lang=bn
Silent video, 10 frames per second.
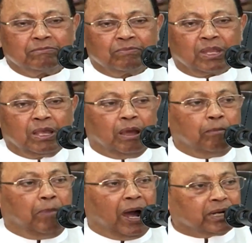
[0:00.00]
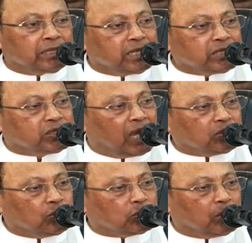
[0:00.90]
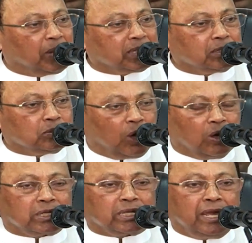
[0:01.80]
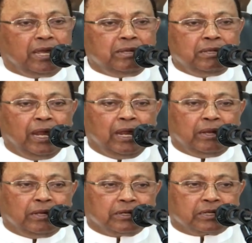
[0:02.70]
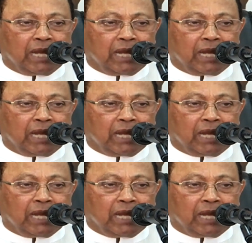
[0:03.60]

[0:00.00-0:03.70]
দুর্নীতির ভারে সরকার ডুবে গেছে বললেন মজুদ